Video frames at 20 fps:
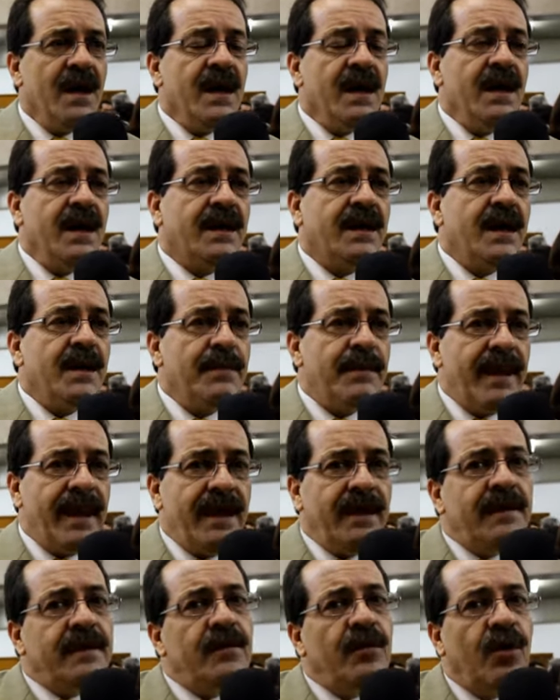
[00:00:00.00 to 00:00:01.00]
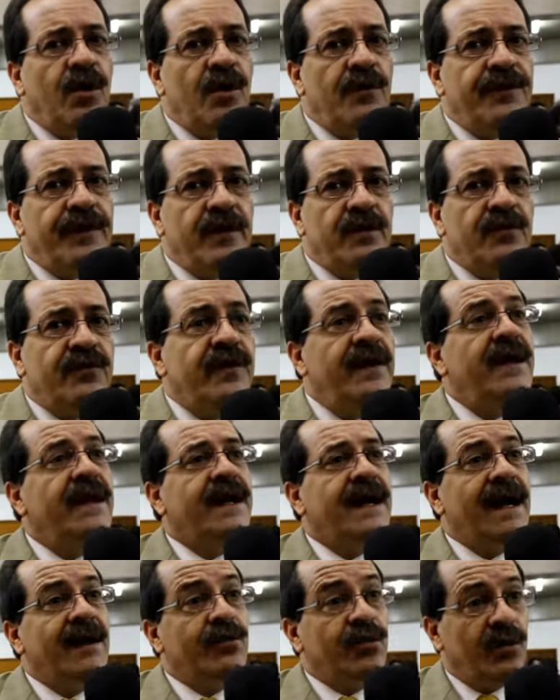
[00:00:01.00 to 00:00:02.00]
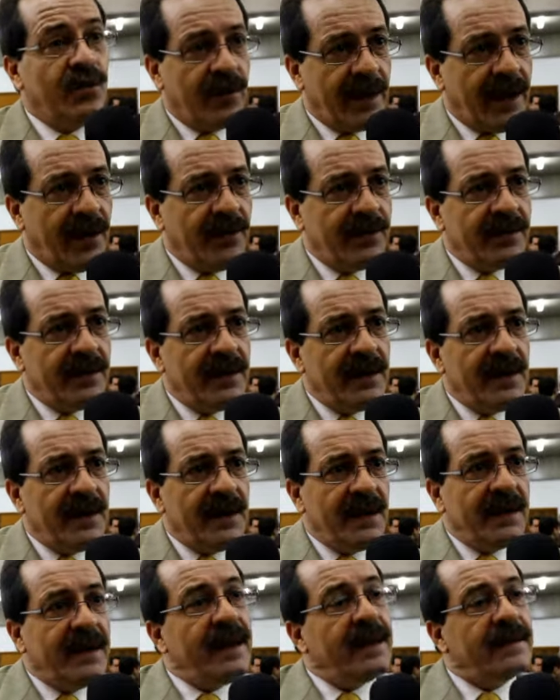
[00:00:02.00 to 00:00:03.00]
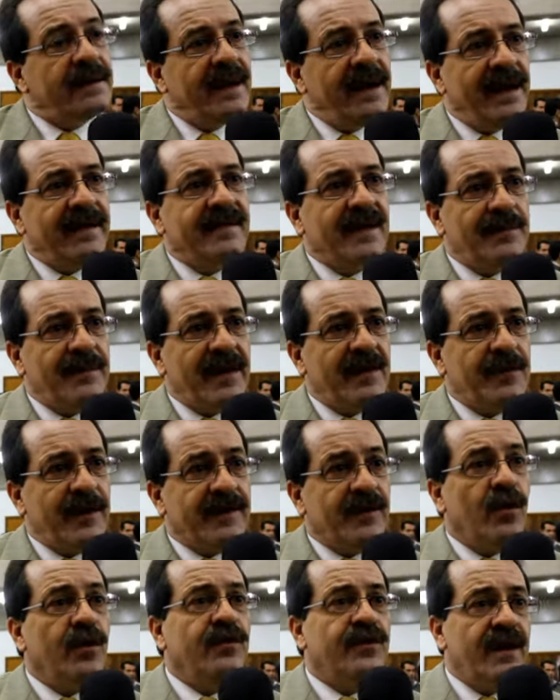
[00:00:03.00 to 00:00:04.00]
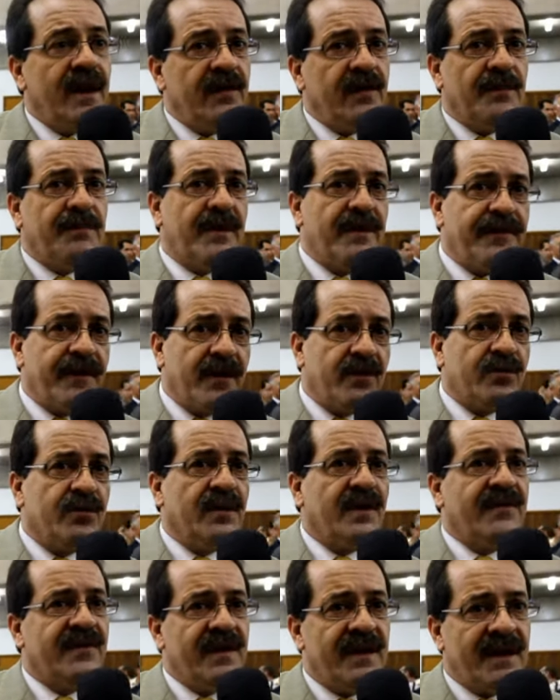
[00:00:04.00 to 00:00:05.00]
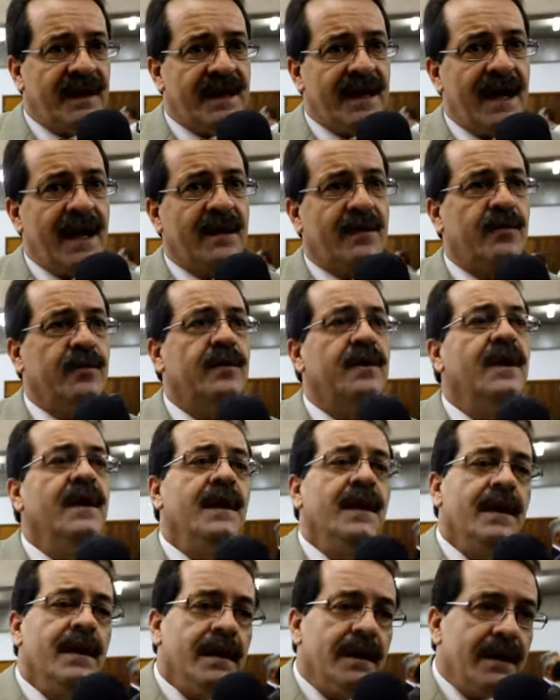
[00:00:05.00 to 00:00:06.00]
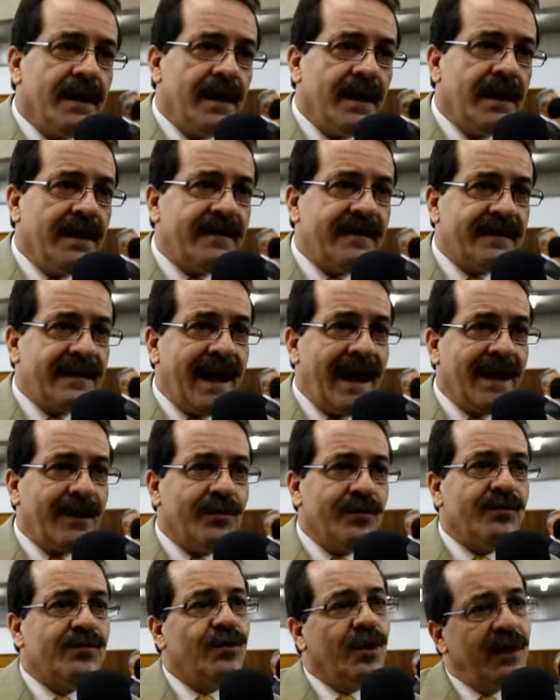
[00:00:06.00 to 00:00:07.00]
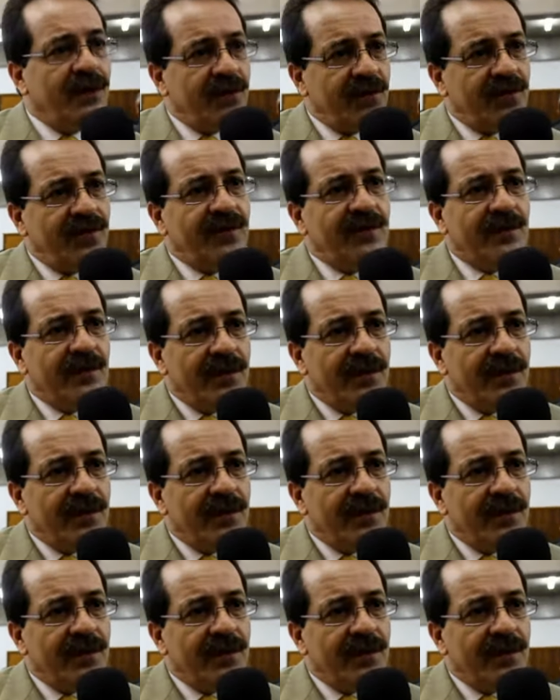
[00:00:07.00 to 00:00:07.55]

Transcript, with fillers: e também houve do Sindicato Rural né, essa participação. Ou seja, Prefeitura, Sindicato, eh, Estado, todos